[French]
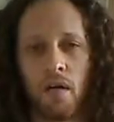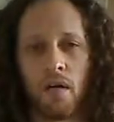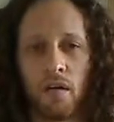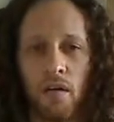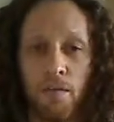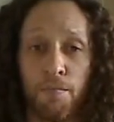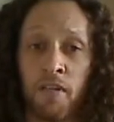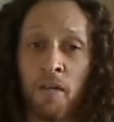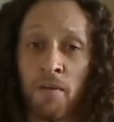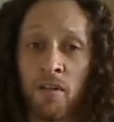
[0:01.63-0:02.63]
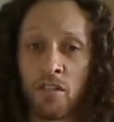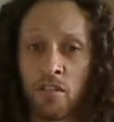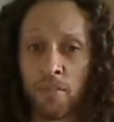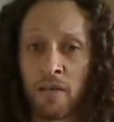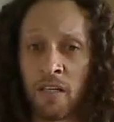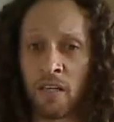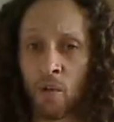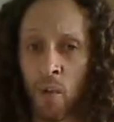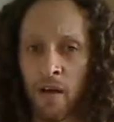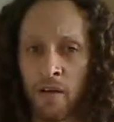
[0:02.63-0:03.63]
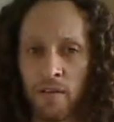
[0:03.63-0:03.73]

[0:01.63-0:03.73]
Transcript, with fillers: le petit prince chapitre 3